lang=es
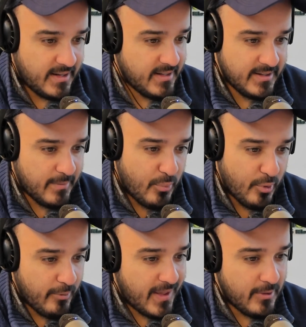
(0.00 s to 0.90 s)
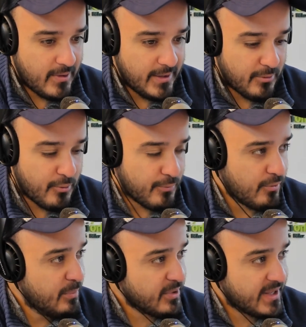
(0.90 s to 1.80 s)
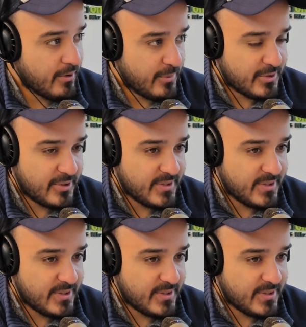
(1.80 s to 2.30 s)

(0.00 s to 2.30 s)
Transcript: tan empolvado al Rufus, porque como estoy